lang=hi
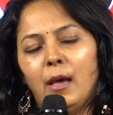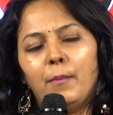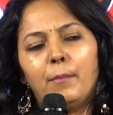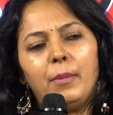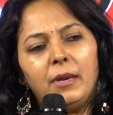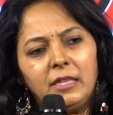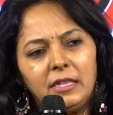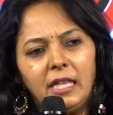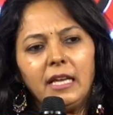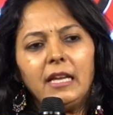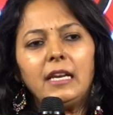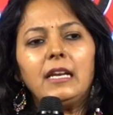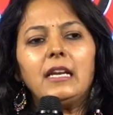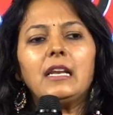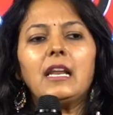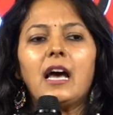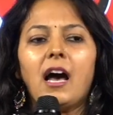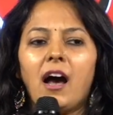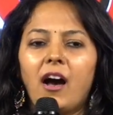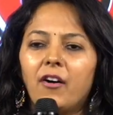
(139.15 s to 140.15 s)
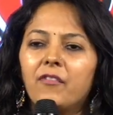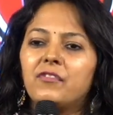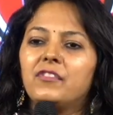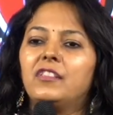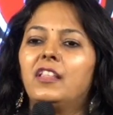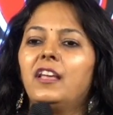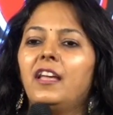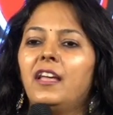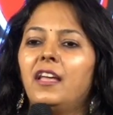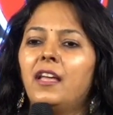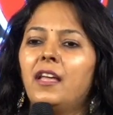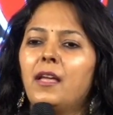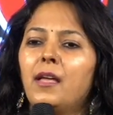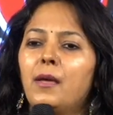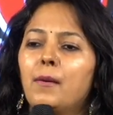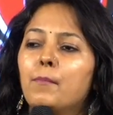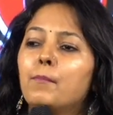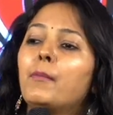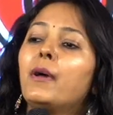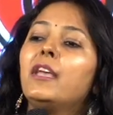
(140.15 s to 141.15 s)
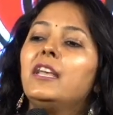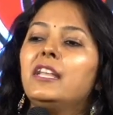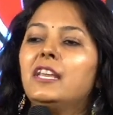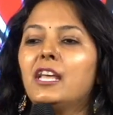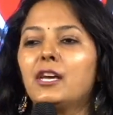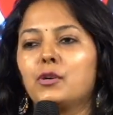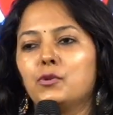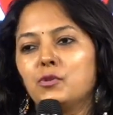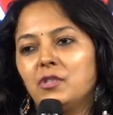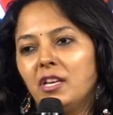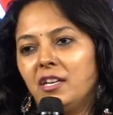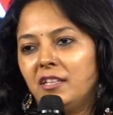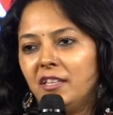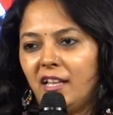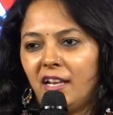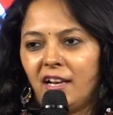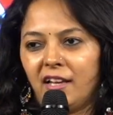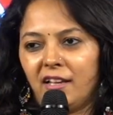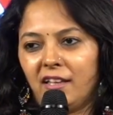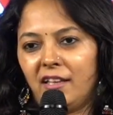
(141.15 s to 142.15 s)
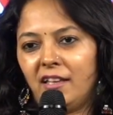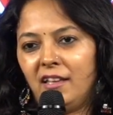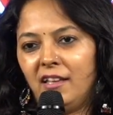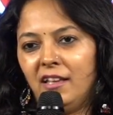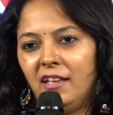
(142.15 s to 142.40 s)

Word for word: फिर दिन हफ्ते महीने गुजरने लगे